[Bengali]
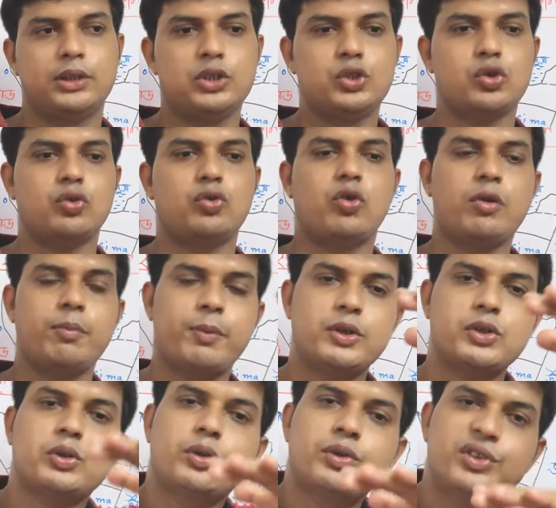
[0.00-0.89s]
কিছুক্ষণ
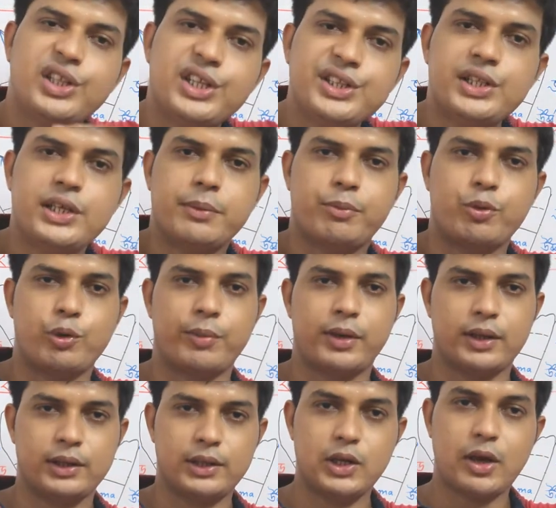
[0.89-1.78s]
পর যখন থিতিয়ে
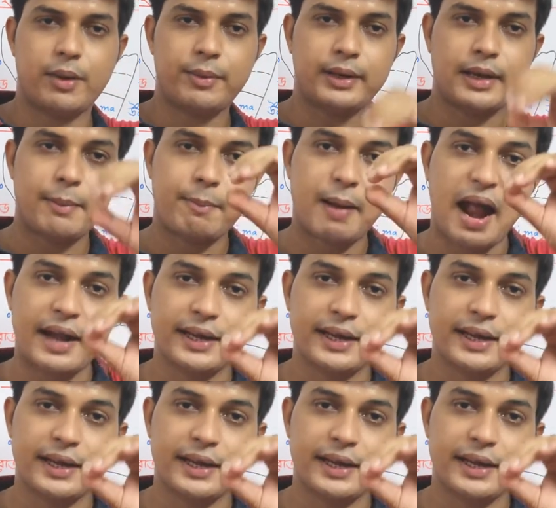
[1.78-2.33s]
পড়বে কী হবে না